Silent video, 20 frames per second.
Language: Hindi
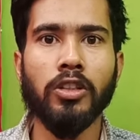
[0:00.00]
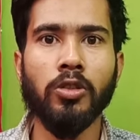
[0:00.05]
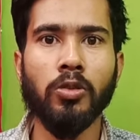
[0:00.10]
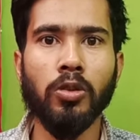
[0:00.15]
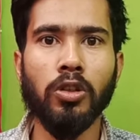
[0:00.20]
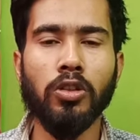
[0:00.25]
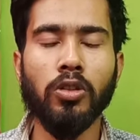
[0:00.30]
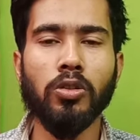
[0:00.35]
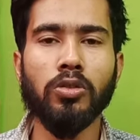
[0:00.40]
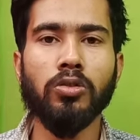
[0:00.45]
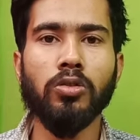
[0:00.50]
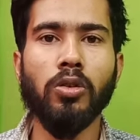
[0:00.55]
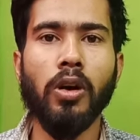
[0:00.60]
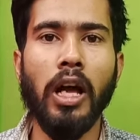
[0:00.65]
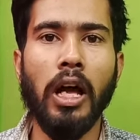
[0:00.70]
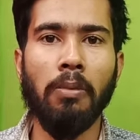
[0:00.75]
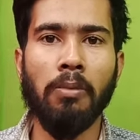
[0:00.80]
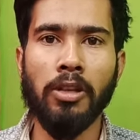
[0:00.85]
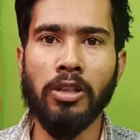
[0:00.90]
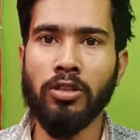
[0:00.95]
क्योंकि दोस्तों
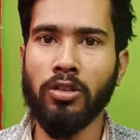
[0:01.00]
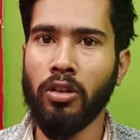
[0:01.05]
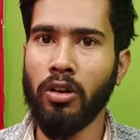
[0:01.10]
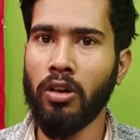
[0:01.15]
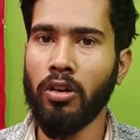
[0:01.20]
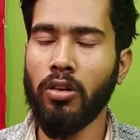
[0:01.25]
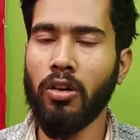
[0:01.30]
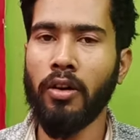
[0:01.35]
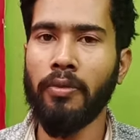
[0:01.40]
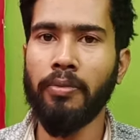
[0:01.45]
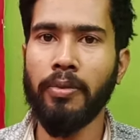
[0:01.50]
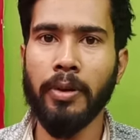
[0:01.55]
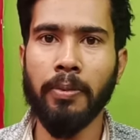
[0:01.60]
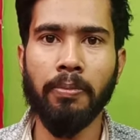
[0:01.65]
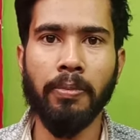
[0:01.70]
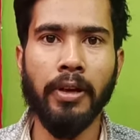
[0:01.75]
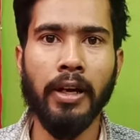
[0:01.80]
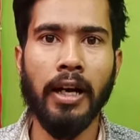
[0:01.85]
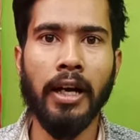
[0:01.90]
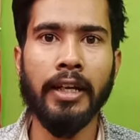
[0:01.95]
अमेज़ोन और
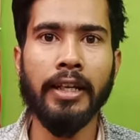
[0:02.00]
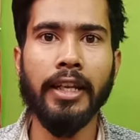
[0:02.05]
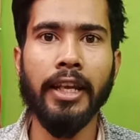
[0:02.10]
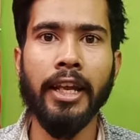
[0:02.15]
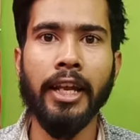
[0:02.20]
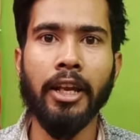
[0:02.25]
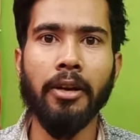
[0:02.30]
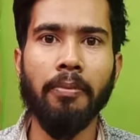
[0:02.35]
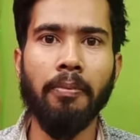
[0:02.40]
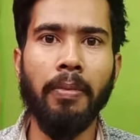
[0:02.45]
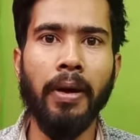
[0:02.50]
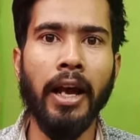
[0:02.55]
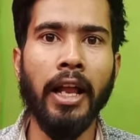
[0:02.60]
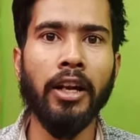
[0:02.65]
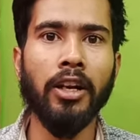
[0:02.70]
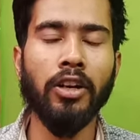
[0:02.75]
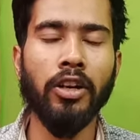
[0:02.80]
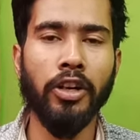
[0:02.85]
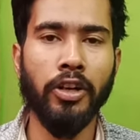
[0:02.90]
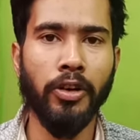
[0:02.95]
फ्लिपकार्ट एक
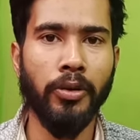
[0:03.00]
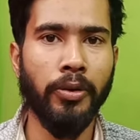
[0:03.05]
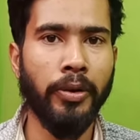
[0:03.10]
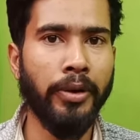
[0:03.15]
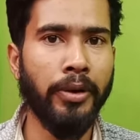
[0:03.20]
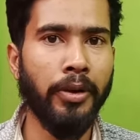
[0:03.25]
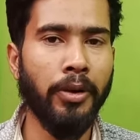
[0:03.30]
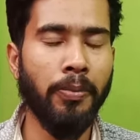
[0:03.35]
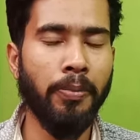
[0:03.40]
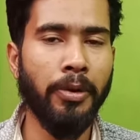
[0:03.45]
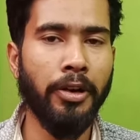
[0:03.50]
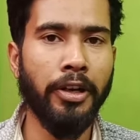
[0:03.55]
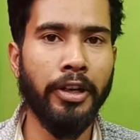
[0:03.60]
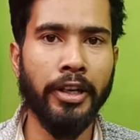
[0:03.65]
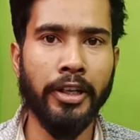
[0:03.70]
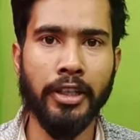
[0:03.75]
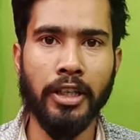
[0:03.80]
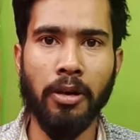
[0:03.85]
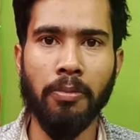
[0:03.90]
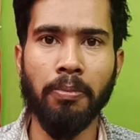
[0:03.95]
वेल
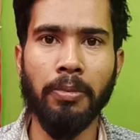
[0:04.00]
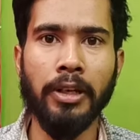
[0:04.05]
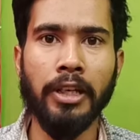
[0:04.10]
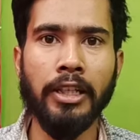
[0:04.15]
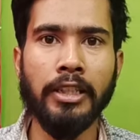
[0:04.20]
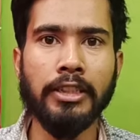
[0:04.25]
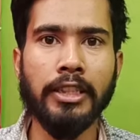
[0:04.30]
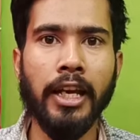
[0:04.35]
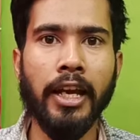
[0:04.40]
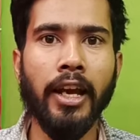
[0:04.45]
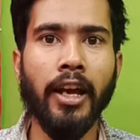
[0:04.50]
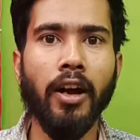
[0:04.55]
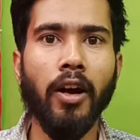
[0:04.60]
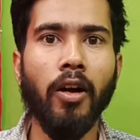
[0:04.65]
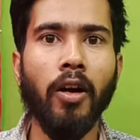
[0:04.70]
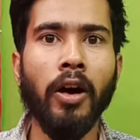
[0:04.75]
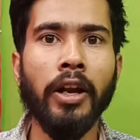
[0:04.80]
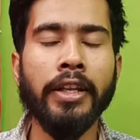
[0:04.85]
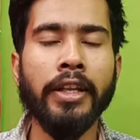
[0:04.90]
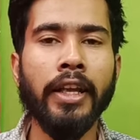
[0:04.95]
रेपरेटेड कंपनीज हैं
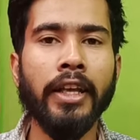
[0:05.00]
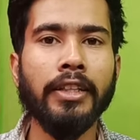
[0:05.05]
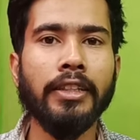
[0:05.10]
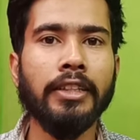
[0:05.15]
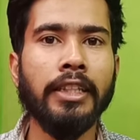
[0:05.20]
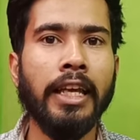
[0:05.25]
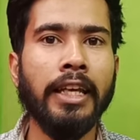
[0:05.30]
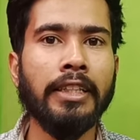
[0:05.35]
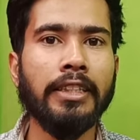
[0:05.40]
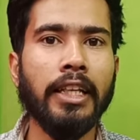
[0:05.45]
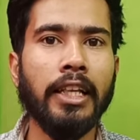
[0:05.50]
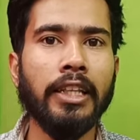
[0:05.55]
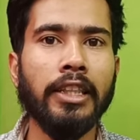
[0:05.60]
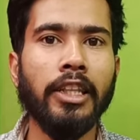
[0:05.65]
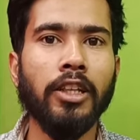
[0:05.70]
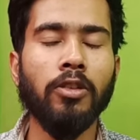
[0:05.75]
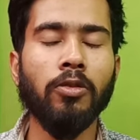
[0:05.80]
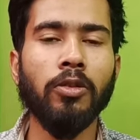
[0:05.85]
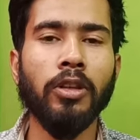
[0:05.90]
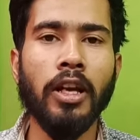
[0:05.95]
और ये नहीं
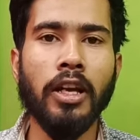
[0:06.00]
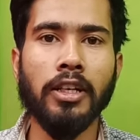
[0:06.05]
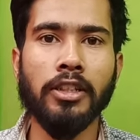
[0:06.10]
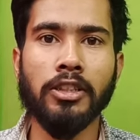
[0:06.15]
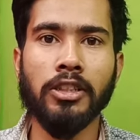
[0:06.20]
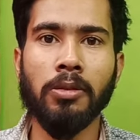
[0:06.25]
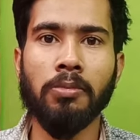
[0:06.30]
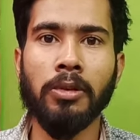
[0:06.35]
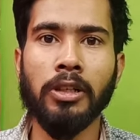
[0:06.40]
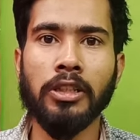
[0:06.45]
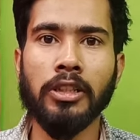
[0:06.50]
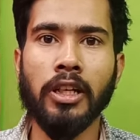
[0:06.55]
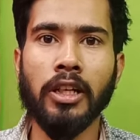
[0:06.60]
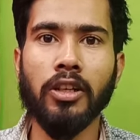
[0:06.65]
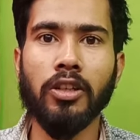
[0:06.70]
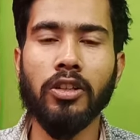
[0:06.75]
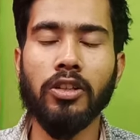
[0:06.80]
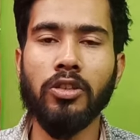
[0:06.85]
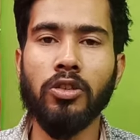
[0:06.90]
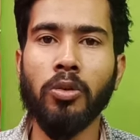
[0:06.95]
चाहते कि उनके कस्टमर
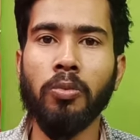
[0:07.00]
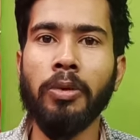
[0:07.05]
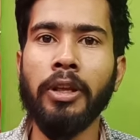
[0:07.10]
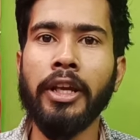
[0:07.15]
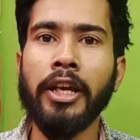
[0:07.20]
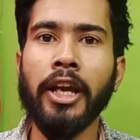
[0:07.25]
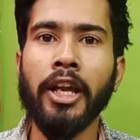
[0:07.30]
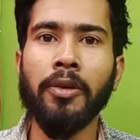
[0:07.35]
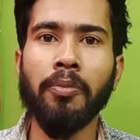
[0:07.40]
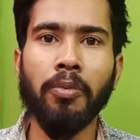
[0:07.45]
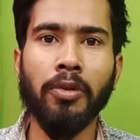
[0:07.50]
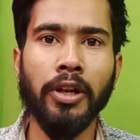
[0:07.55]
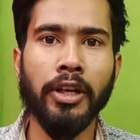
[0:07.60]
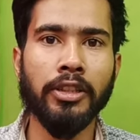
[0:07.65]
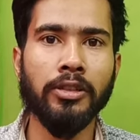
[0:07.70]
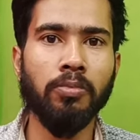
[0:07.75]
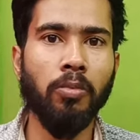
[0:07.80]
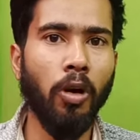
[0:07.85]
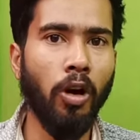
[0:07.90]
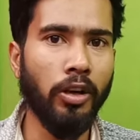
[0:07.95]
तक डुप्लीकेट
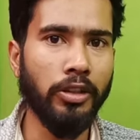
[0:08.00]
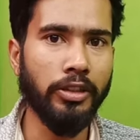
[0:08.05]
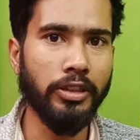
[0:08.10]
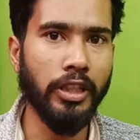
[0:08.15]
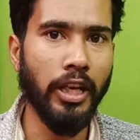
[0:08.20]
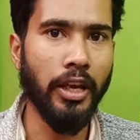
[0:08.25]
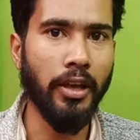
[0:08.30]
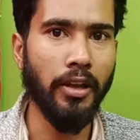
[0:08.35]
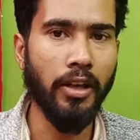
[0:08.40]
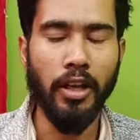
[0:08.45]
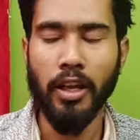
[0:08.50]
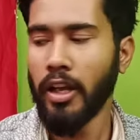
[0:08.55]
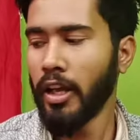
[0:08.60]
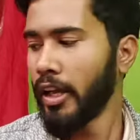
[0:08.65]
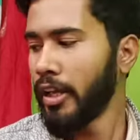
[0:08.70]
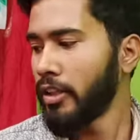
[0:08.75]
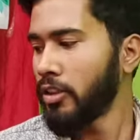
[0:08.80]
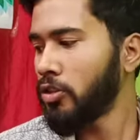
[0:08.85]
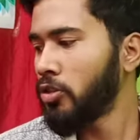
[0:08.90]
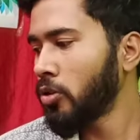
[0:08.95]
प्रोडक्ट्स पहुंच जाए
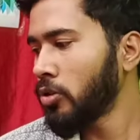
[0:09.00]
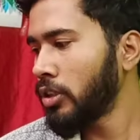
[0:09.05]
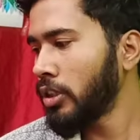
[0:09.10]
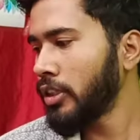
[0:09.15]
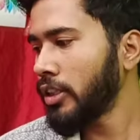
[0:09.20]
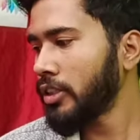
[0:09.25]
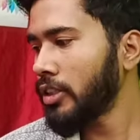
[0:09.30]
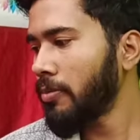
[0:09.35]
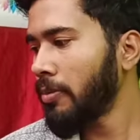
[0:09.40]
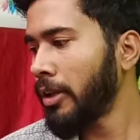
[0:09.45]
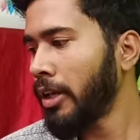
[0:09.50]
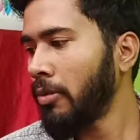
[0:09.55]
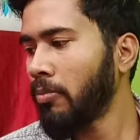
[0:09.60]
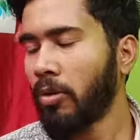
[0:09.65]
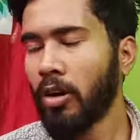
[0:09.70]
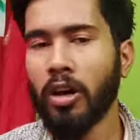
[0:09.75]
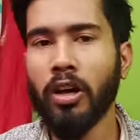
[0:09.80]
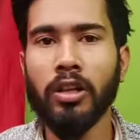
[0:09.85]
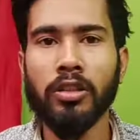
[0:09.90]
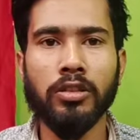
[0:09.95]
ज्योति जैसा मैंने
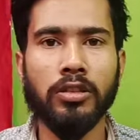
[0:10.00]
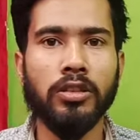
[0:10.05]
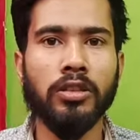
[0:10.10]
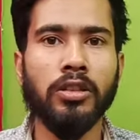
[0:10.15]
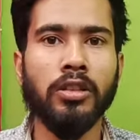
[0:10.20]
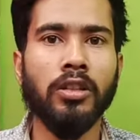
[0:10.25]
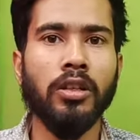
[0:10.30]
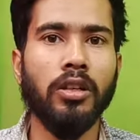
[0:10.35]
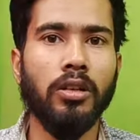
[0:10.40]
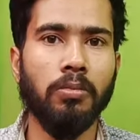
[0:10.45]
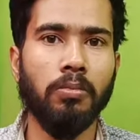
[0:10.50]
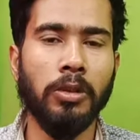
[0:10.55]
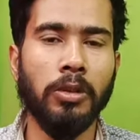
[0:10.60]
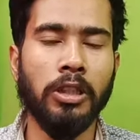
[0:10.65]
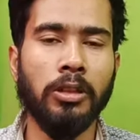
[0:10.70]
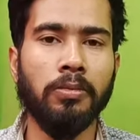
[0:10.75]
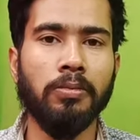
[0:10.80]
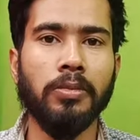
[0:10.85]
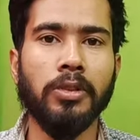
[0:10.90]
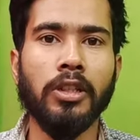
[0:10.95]
बहुत
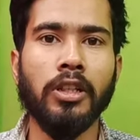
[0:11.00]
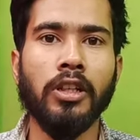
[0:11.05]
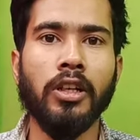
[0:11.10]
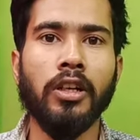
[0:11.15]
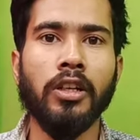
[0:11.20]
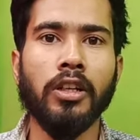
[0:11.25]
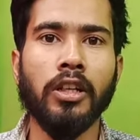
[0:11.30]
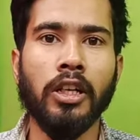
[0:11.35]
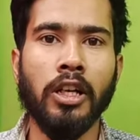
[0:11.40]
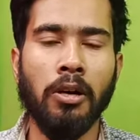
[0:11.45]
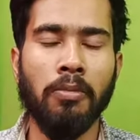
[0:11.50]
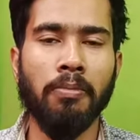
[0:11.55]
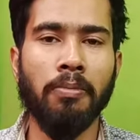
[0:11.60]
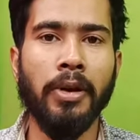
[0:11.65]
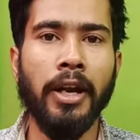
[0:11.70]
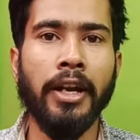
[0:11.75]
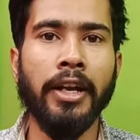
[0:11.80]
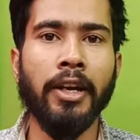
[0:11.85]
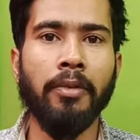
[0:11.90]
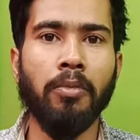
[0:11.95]
मतलब कम
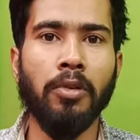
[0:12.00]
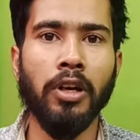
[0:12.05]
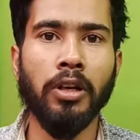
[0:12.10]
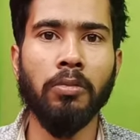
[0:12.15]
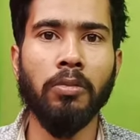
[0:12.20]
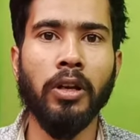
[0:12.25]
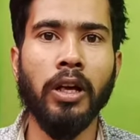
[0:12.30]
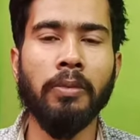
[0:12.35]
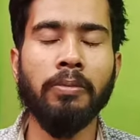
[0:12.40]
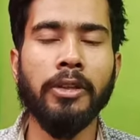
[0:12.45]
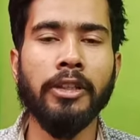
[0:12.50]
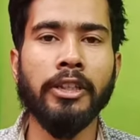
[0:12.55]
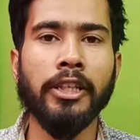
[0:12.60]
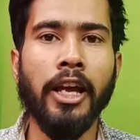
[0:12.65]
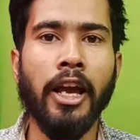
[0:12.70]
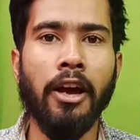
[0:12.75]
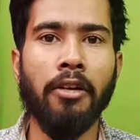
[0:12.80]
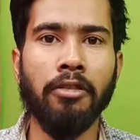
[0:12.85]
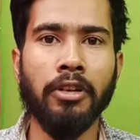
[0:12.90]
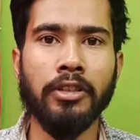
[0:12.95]
ब्रांडेड प्रोडक्ट बोला
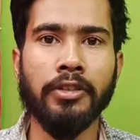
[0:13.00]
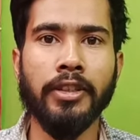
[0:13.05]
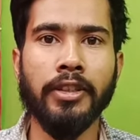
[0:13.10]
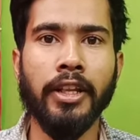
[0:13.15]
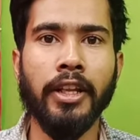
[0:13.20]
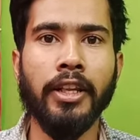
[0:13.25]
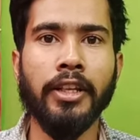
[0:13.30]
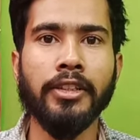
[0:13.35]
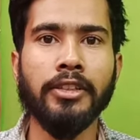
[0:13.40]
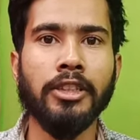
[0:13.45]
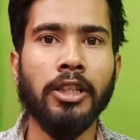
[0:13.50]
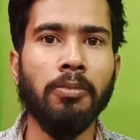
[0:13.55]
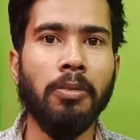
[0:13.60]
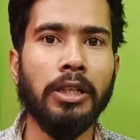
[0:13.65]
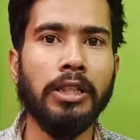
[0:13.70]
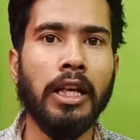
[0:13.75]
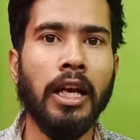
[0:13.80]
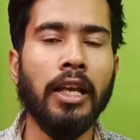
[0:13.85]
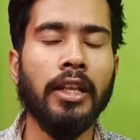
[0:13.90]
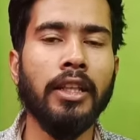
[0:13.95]
जैसे हेवल्स ले लीजिए
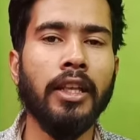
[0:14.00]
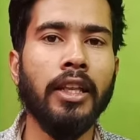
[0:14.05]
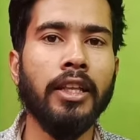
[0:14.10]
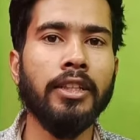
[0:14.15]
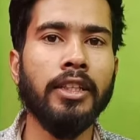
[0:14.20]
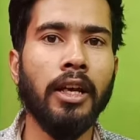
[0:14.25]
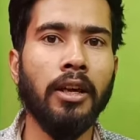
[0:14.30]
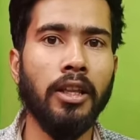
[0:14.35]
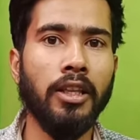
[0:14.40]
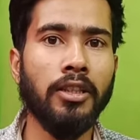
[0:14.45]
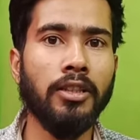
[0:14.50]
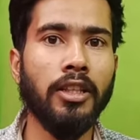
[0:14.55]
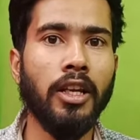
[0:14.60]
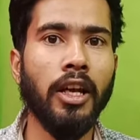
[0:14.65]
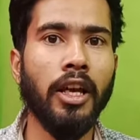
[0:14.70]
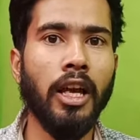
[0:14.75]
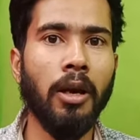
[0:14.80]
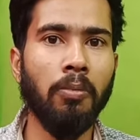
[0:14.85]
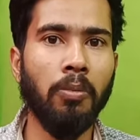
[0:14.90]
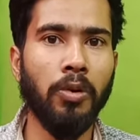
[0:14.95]
बजाज ले लीजिए इन
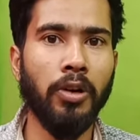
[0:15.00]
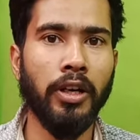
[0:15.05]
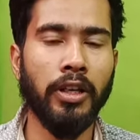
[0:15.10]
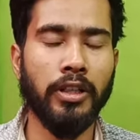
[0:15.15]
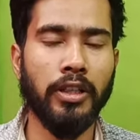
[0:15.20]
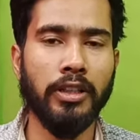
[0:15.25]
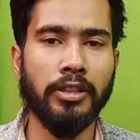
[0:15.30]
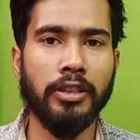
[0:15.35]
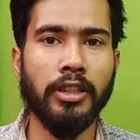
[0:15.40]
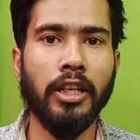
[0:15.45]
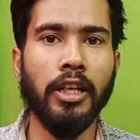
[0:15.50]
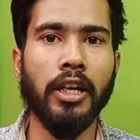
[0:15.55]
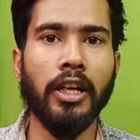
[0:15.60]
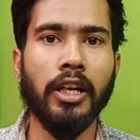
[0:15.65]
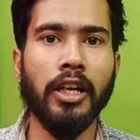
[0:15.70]
तरह के आप प्रोडक्ट का सेल